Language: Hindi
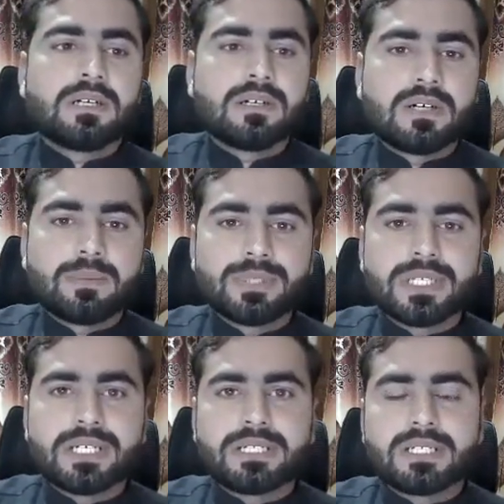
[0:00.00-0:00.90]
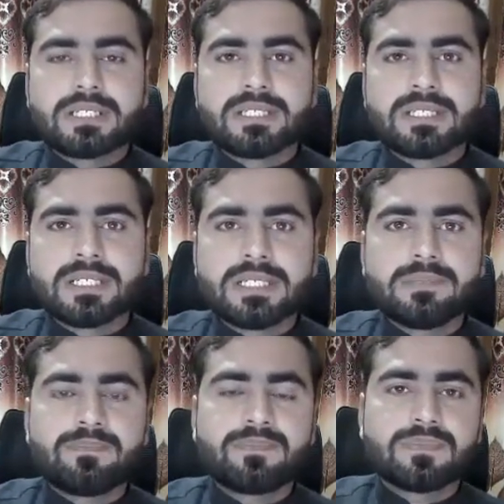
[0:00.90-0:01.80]
ऑप्शन ऐड कर देना है
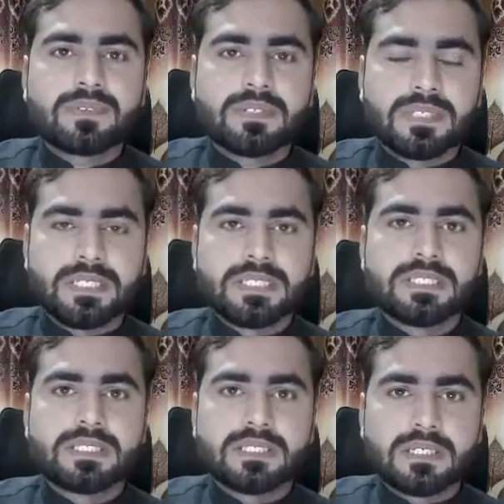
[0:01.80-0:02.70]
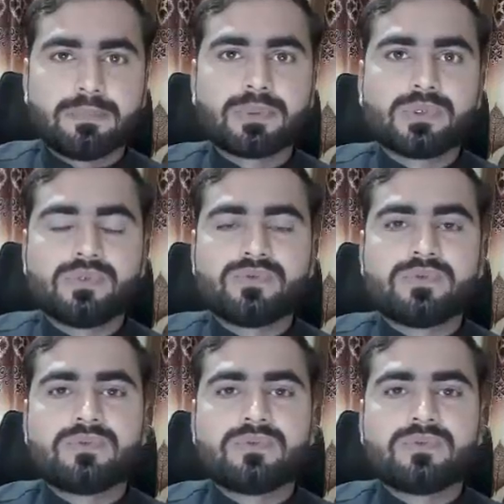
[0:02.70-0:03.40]
इज़ अप्रूव